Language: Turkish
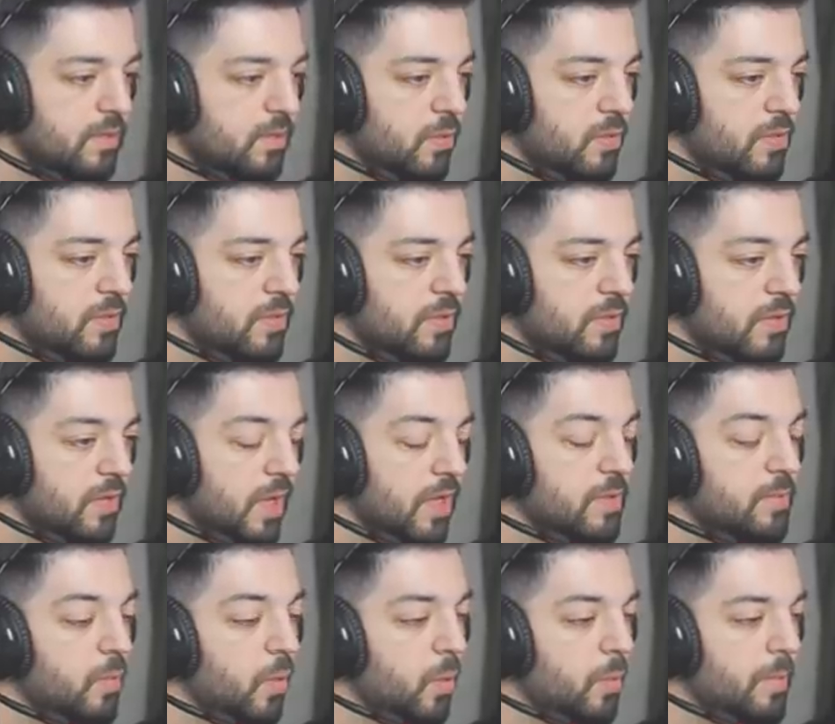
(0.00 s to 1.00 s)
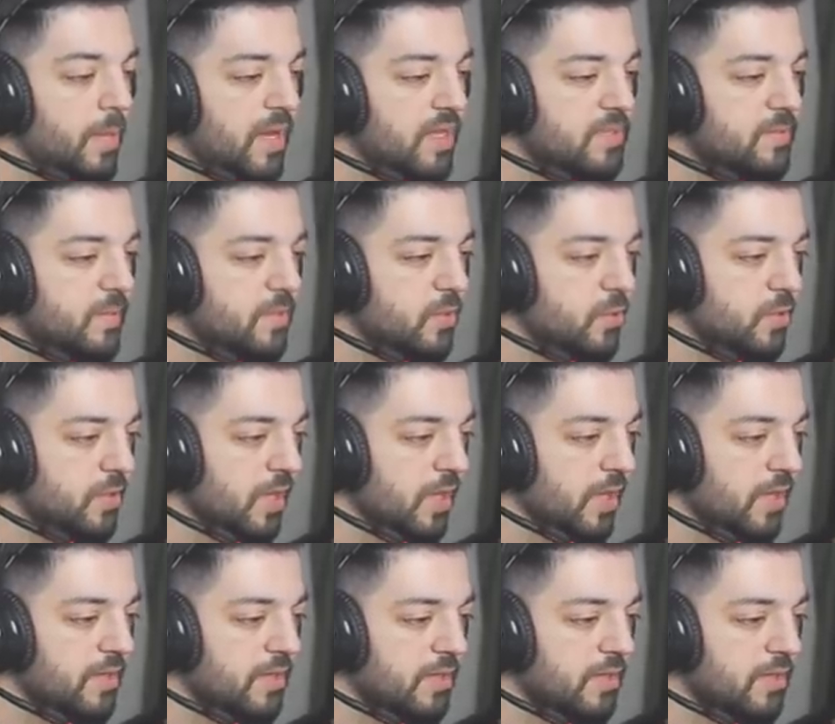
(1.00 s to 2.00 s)
Yok. Hani bomba atmıyor
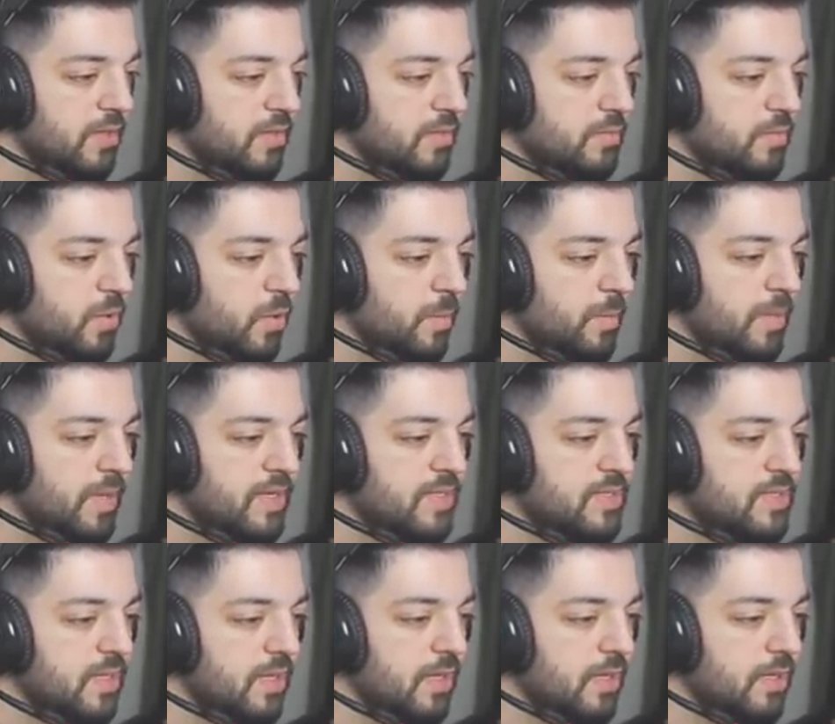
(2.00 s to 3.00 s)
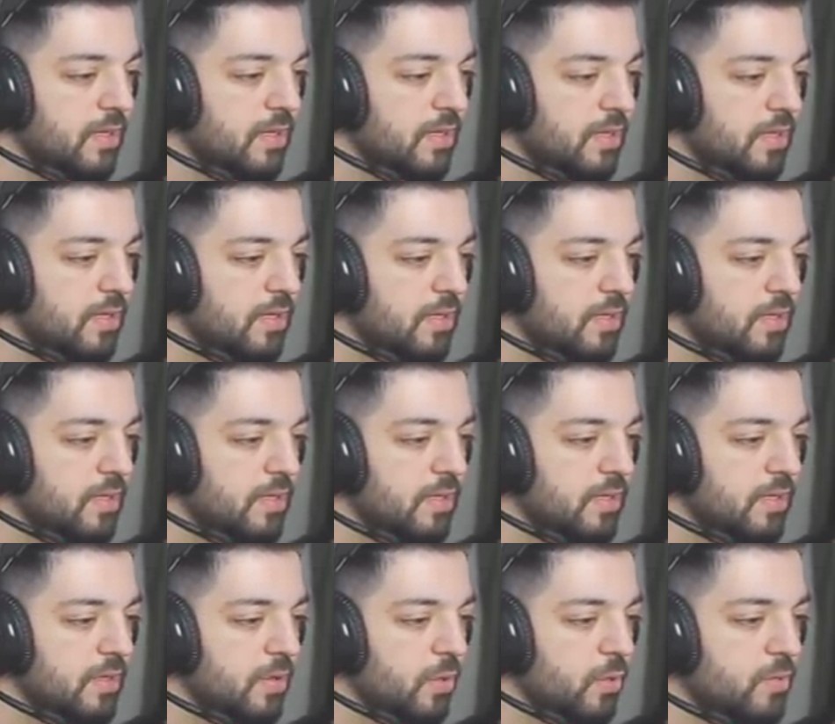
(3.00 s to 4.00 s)
da. Hani bomba atsa
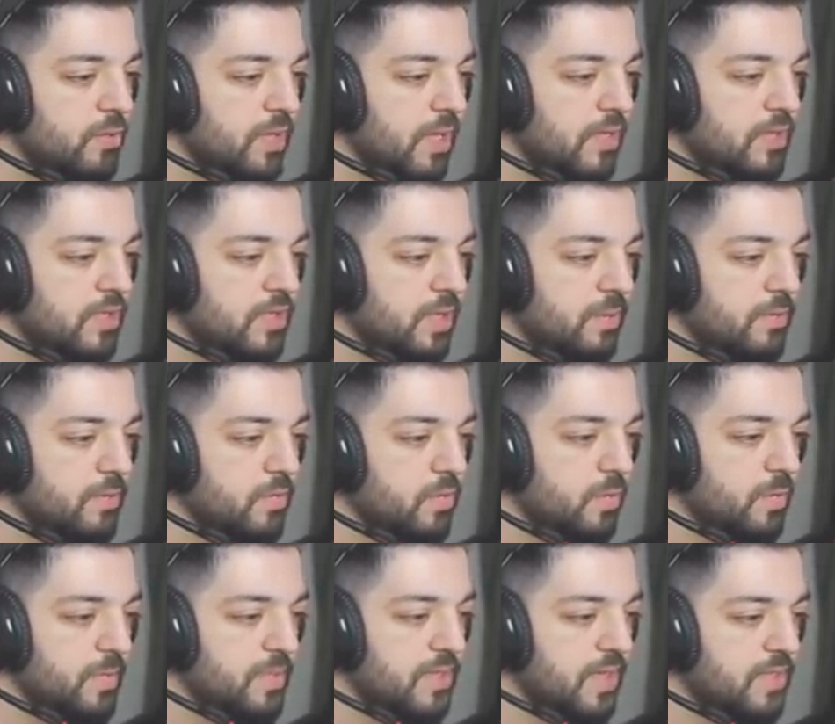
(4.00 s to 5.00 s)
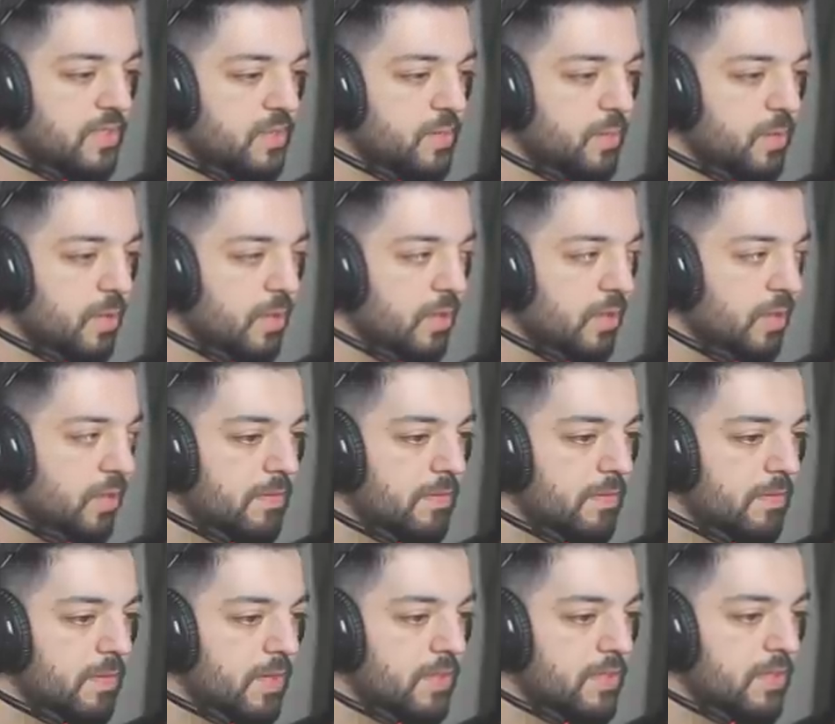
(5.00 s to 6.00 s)
onu da anlayacağım da bomba da atmıyor.
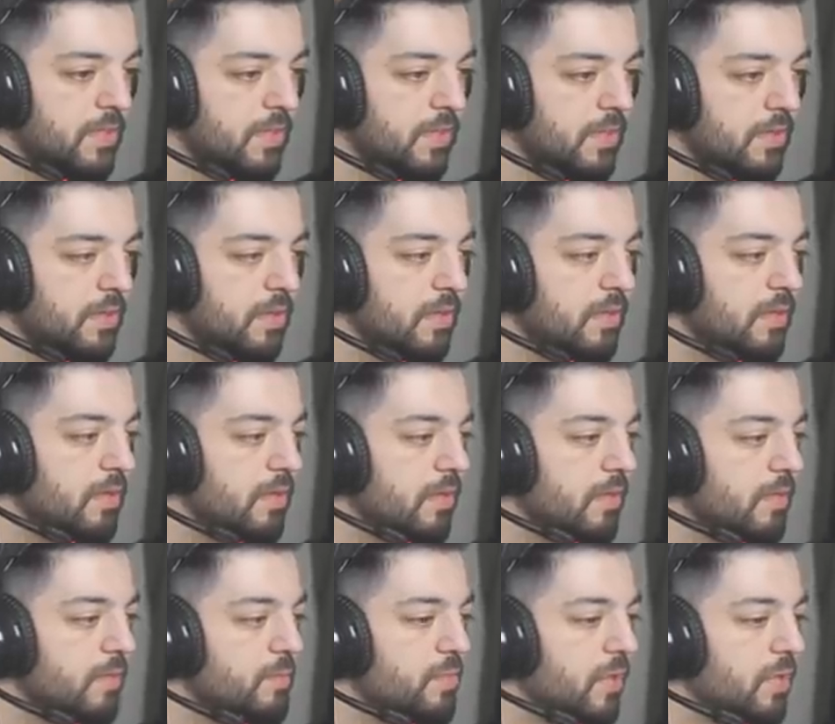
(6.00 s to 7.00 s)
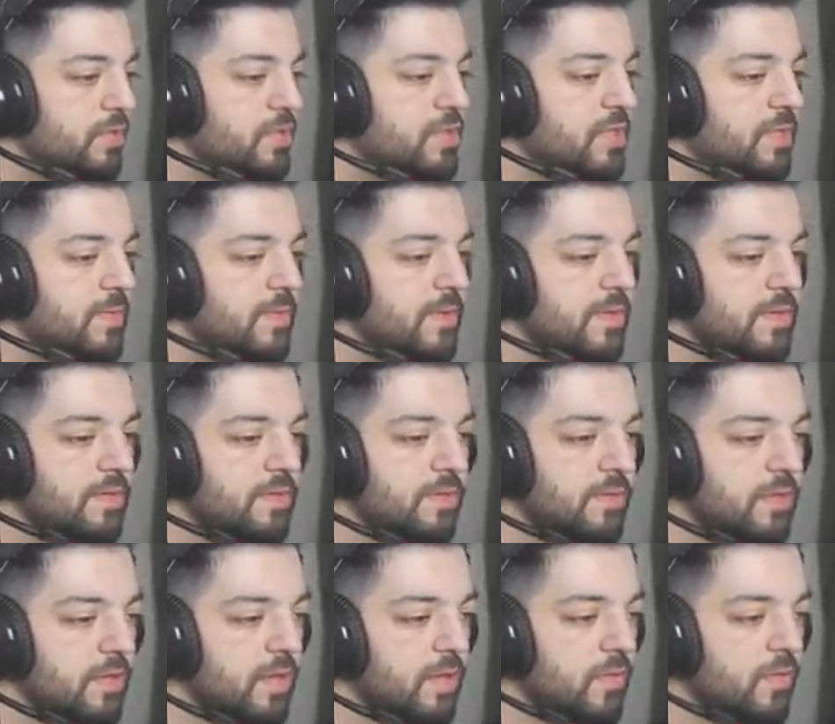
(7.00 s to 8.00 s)
Hadi. Bir açık verin
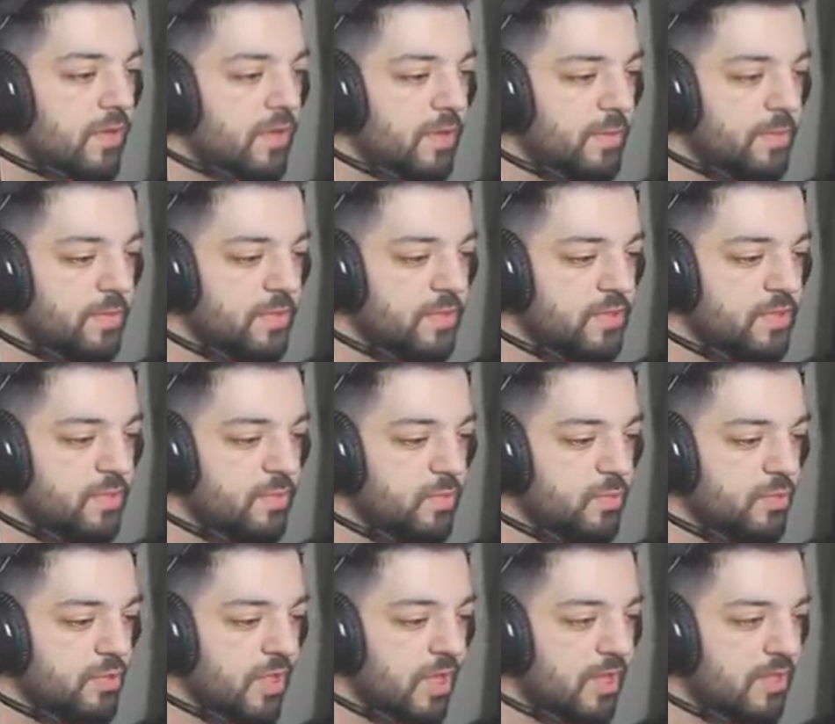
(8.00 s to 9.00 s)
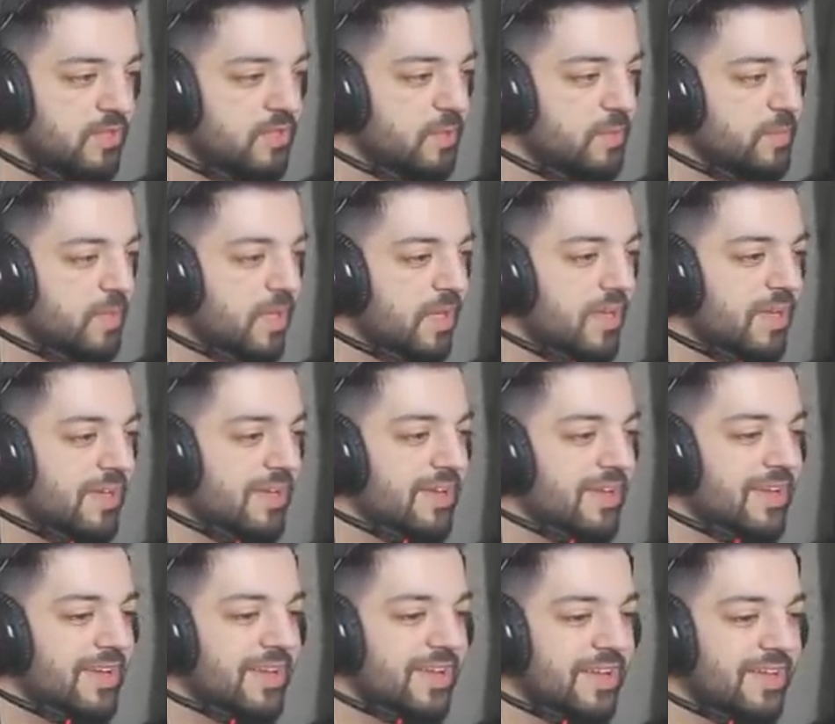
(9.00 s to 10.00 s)
ya. Var ya birisi burada altımda.
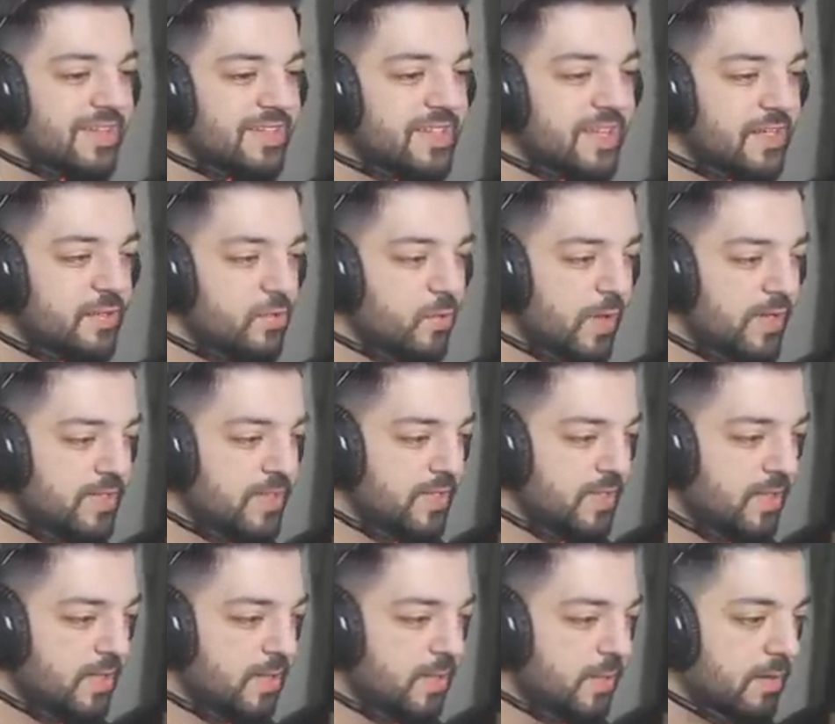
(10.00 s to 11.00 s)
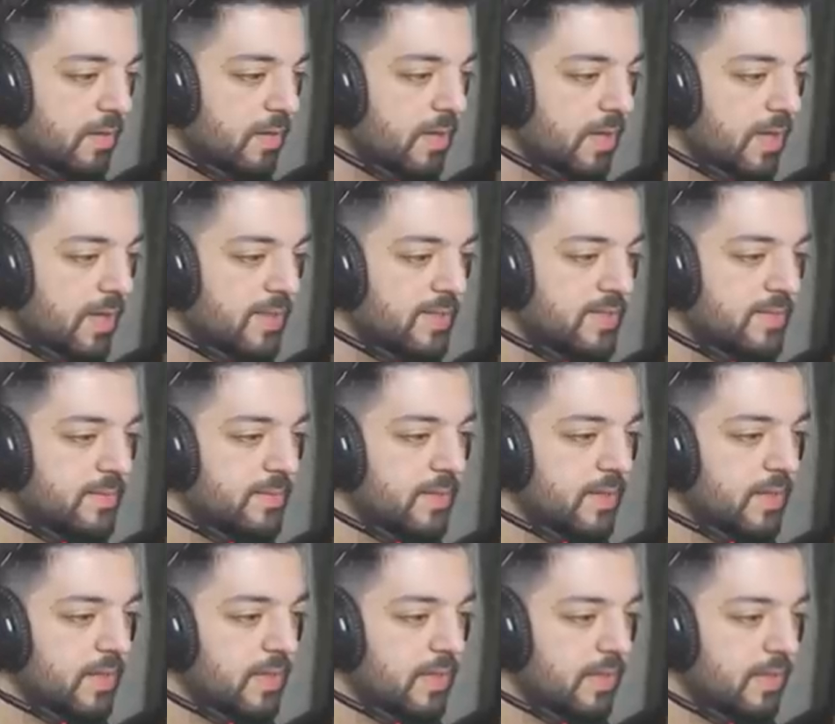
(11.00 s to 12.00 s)
Diri duvar kenarı. Hadi
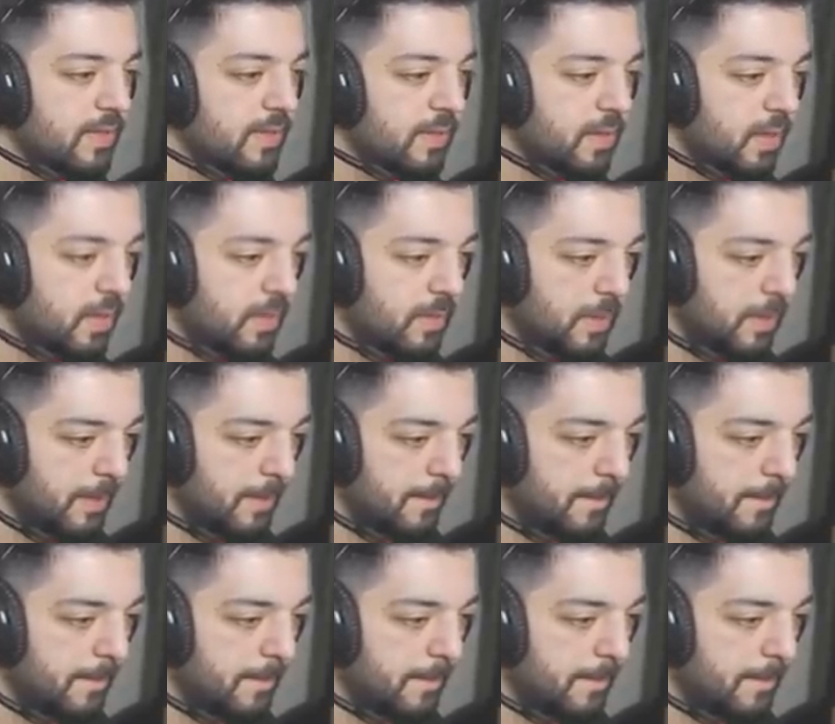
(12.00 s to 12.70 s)
be. Aha.